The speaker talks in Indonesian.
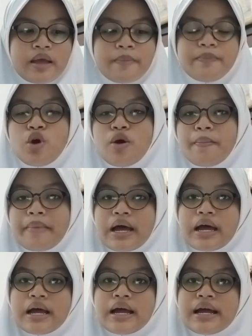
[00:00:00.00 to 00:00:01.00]

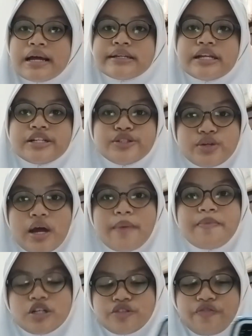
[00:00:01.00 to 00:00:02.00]
bioma, dan juga
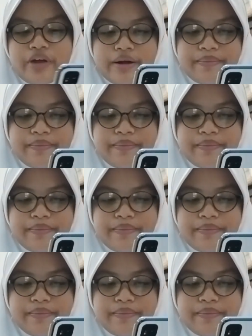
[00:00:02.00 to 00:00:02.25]
biosfer.